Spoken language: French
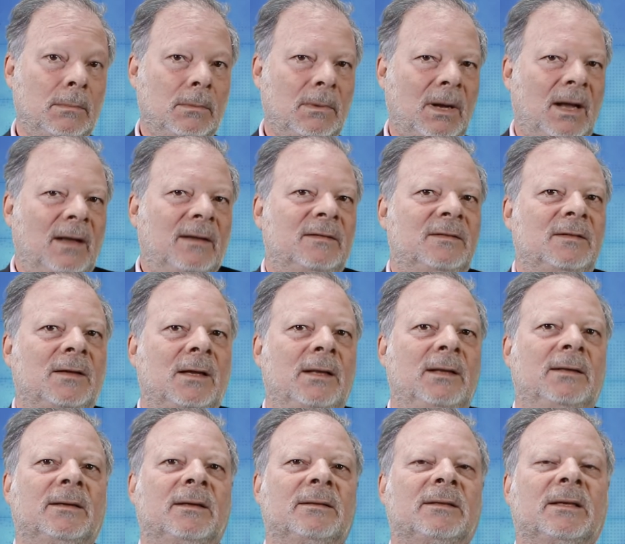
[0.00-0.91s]
Bah, si
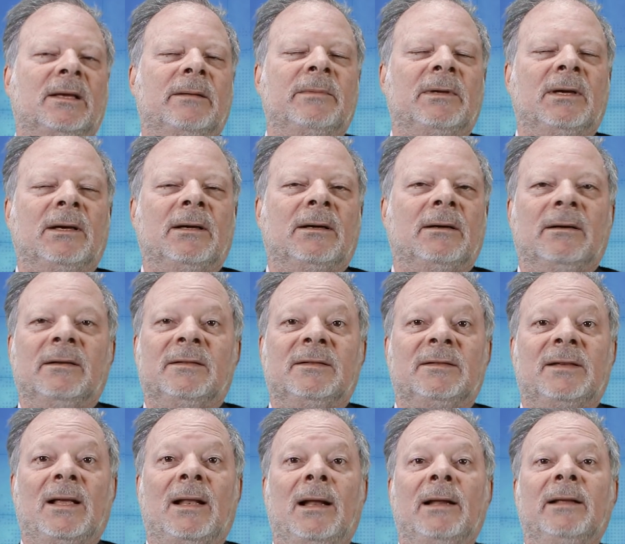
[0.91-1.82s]
elle est très très bien, hein,
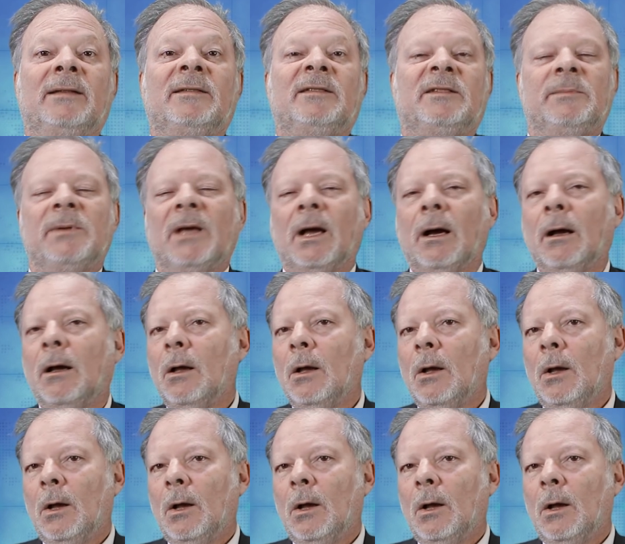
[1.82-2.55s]
si elle allait si bien,